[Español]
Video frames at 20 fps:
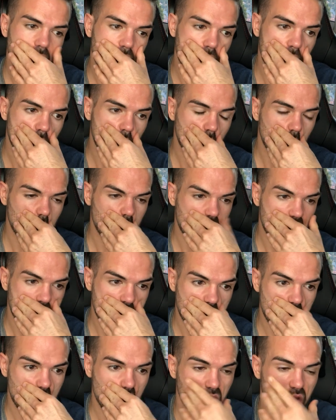
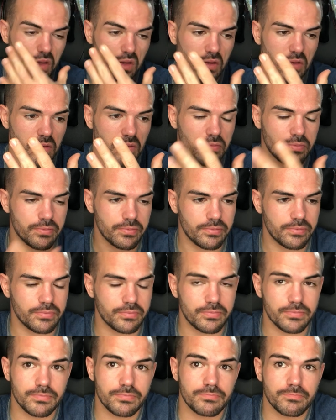eh,
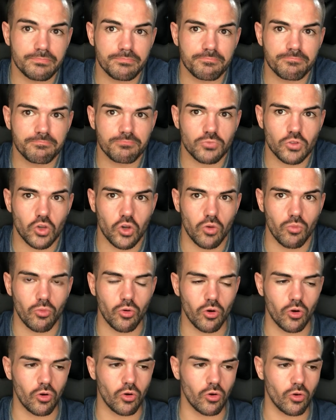
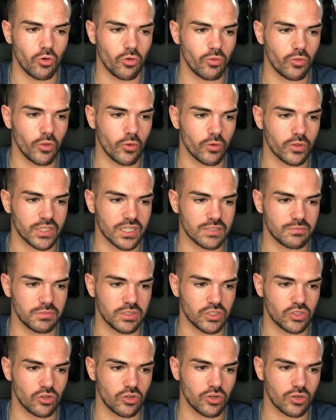como
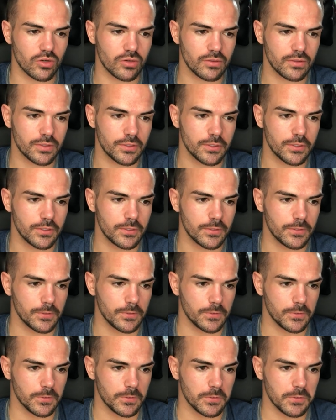neurotransmisor,
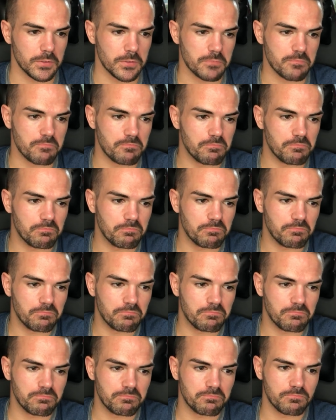
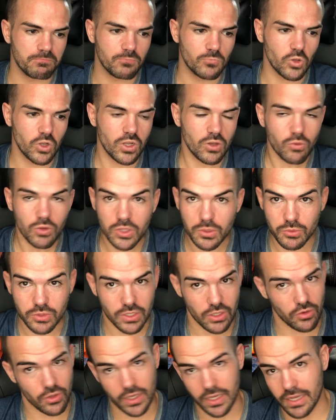Mm, no le encuentro
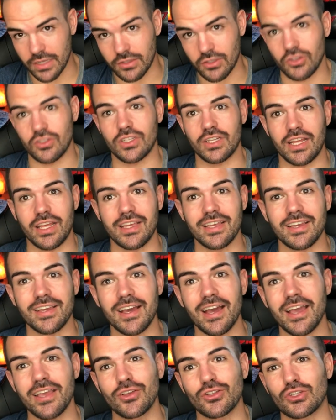mucha lógica a tiroxina ahí.
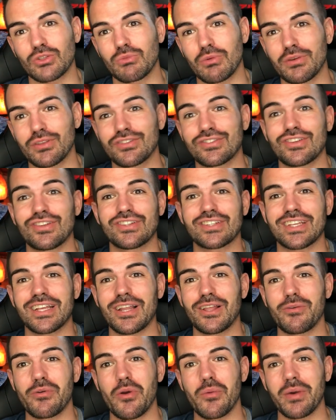Hay otros momentos en los que
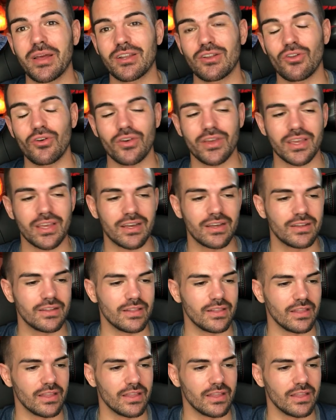le veo más lógica.